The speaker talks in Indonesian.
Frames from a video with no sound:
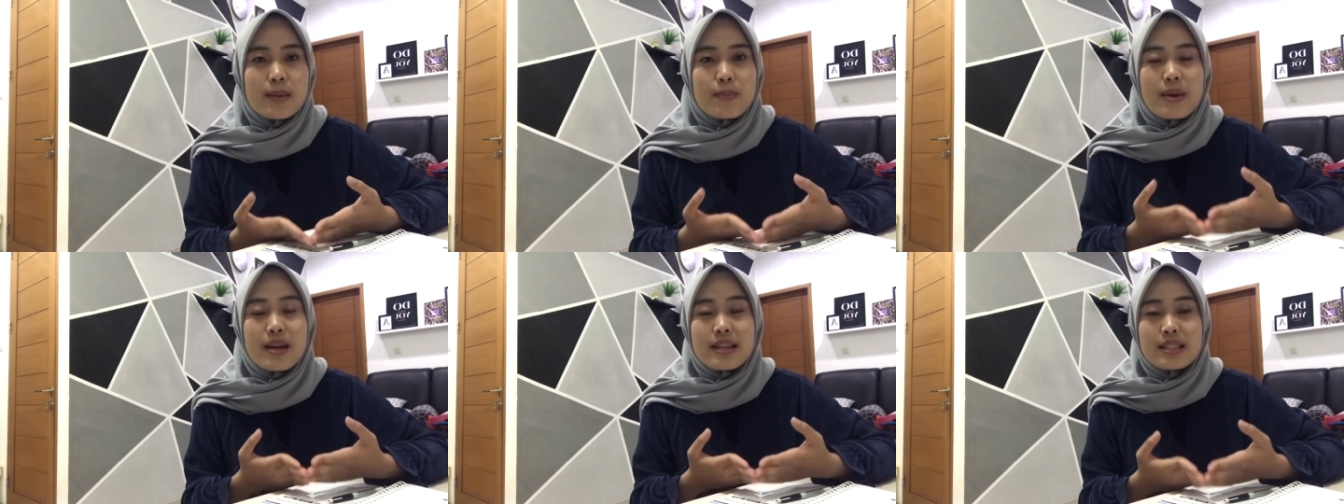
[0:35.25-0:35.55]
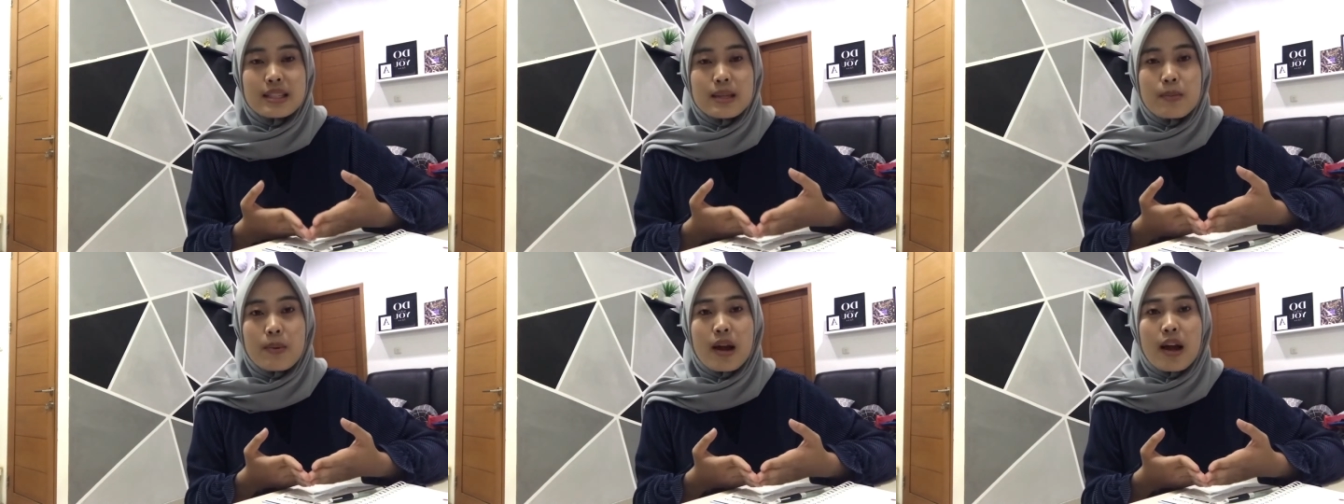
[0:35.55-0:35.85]
gimana
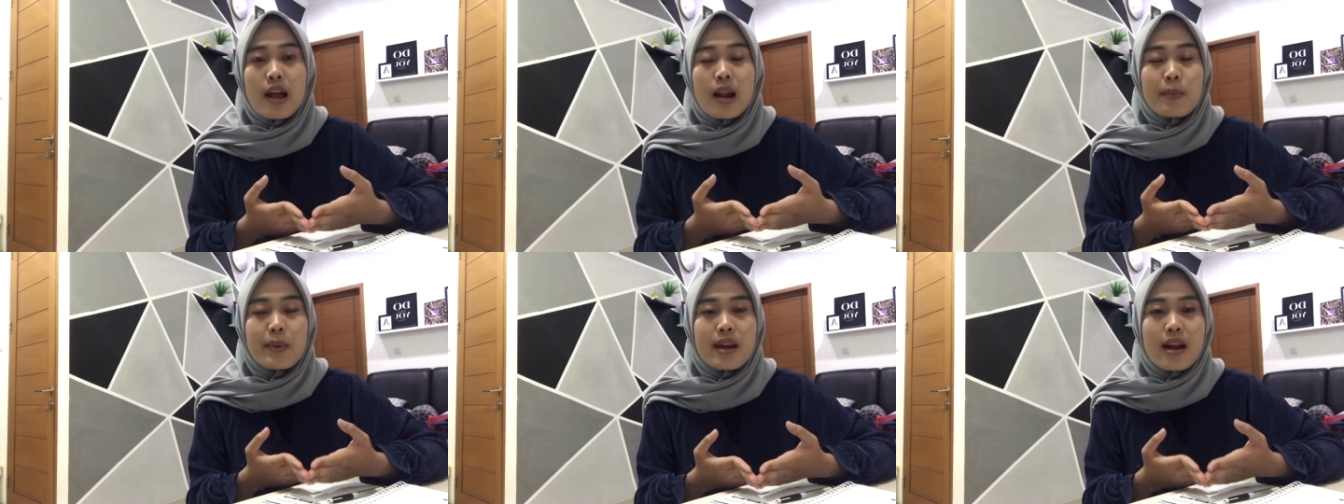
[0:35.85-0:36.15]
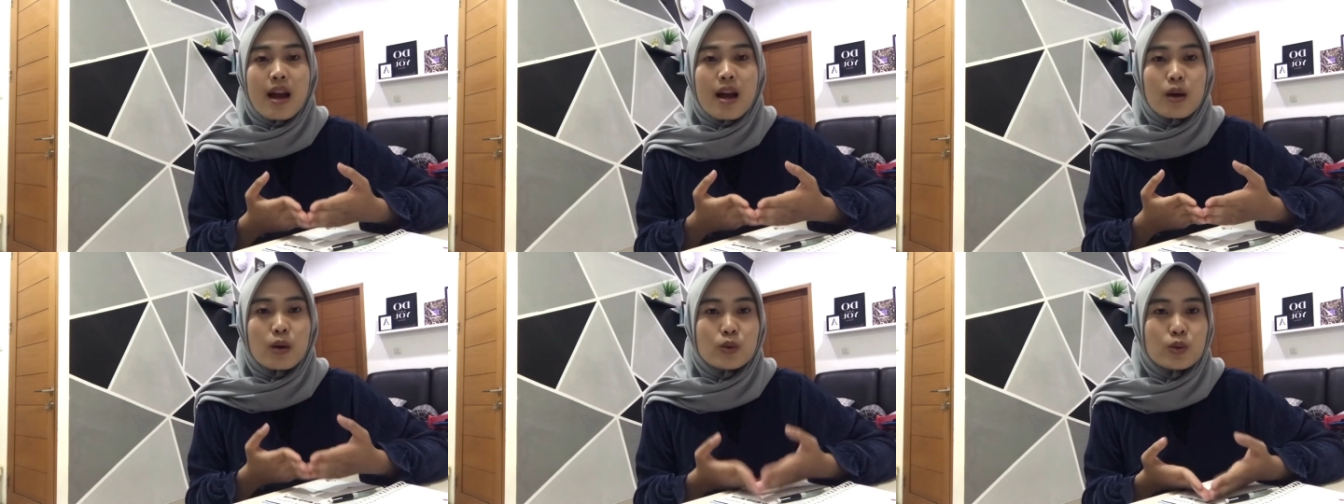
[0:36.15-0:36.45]
sih pengalaman
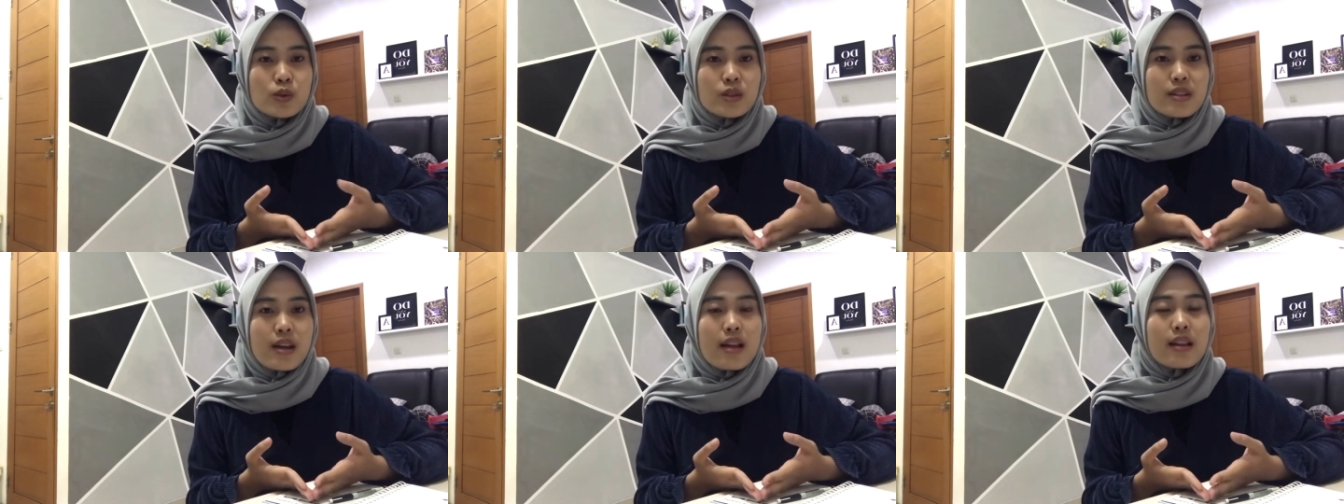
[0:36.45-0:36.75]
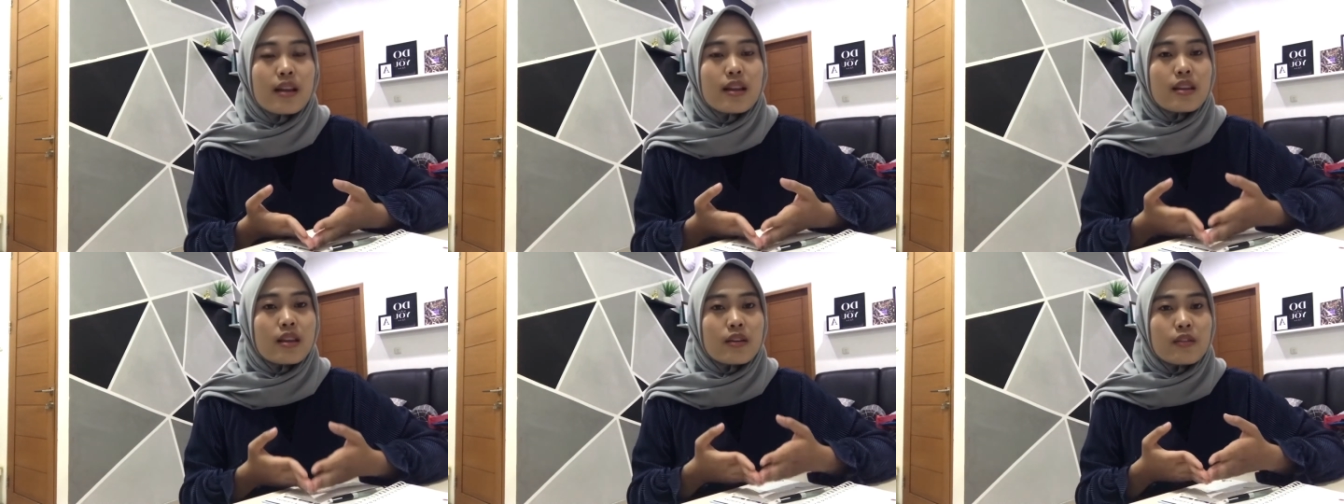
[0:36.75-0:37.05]
aku
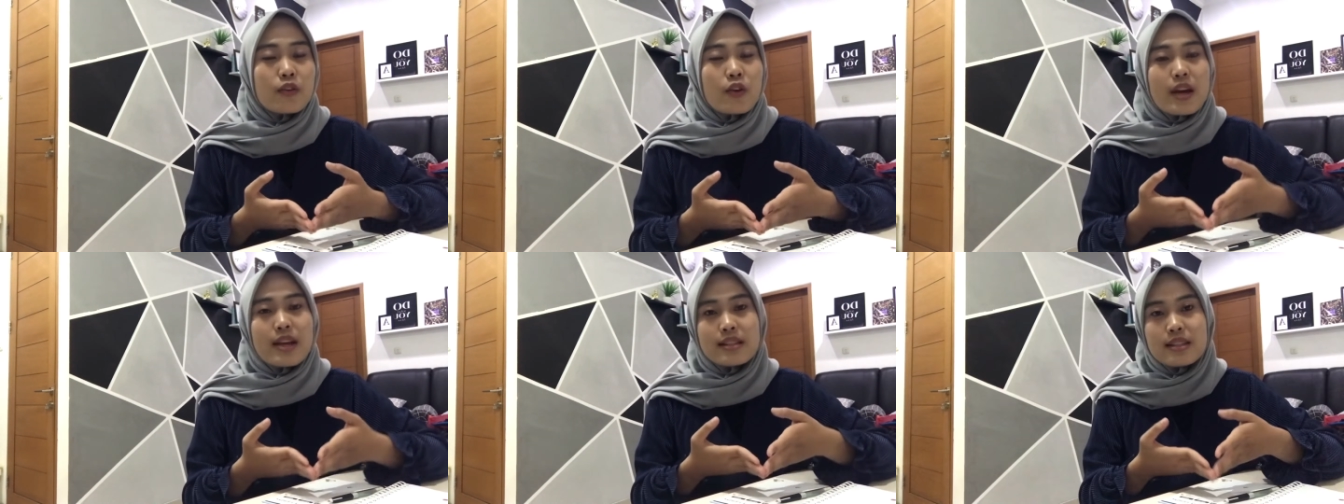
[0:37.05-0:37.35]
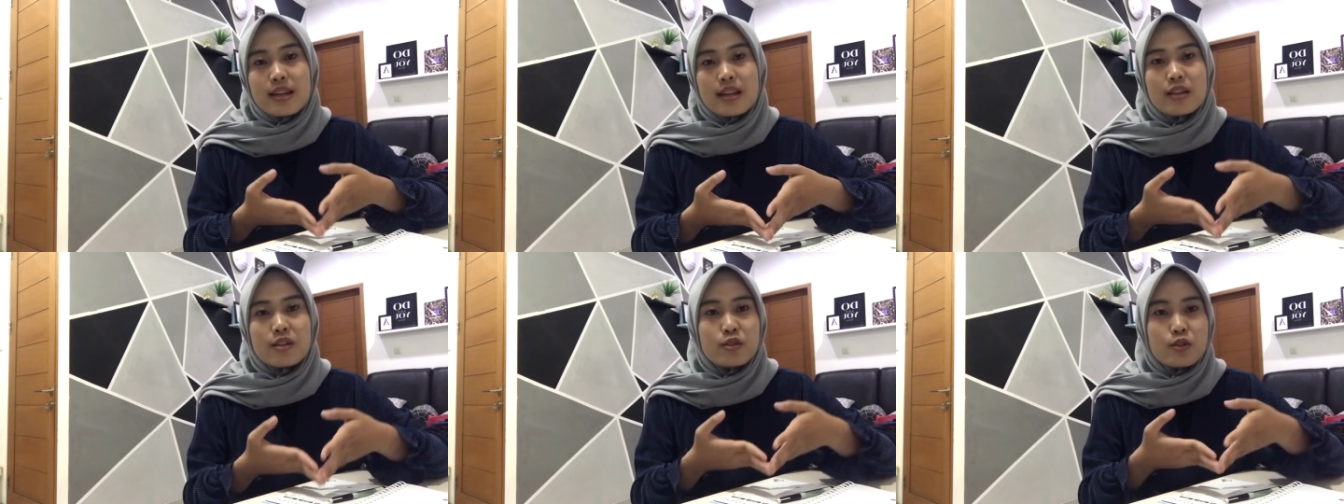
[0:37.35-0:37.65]
saat interview
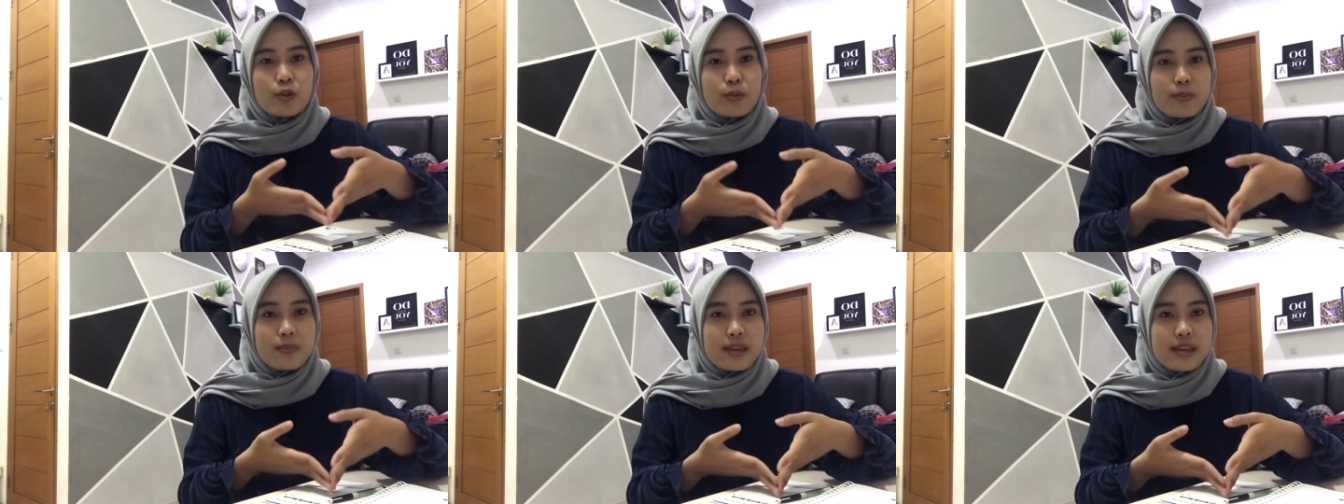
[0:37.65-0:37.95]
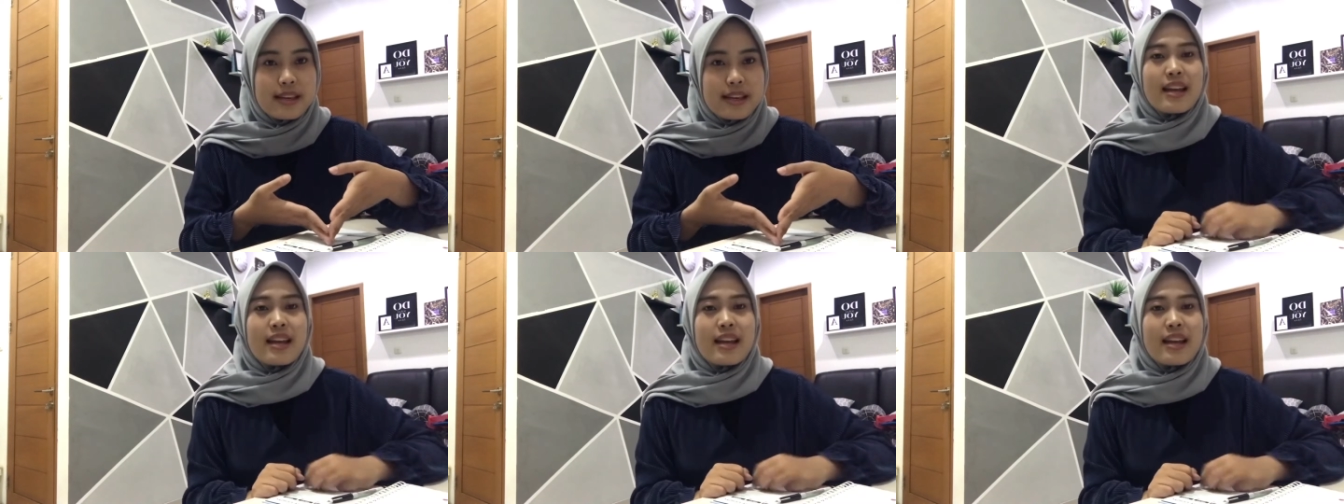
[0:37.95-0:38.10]
HR di Shopee